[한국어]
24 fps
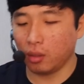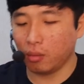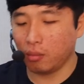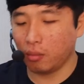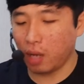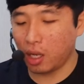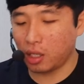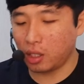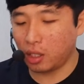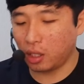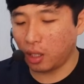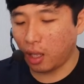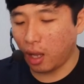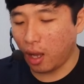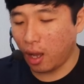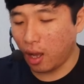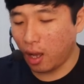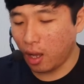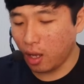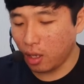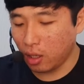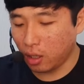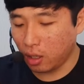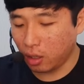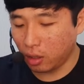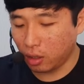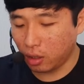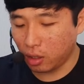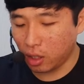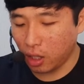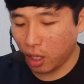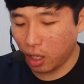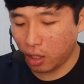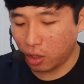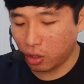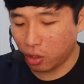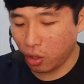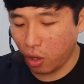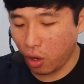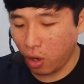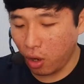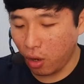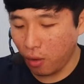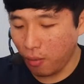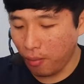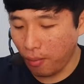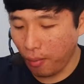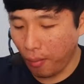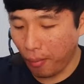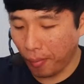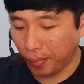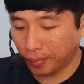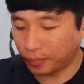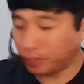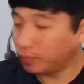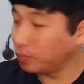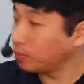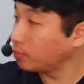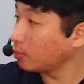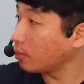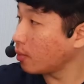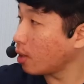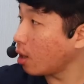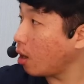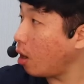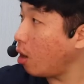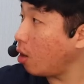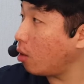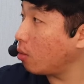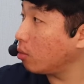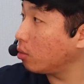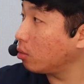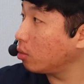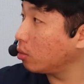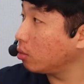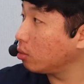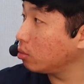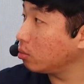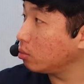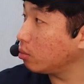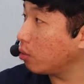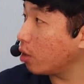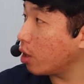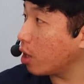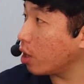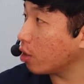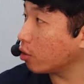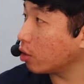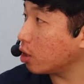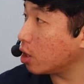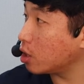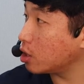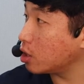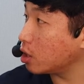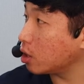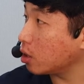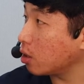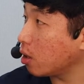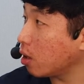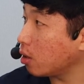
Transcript: 맛이다 이런 뜻이겠죠. 어, 저 클래식 알아요. 어, 뭐예요 클래식?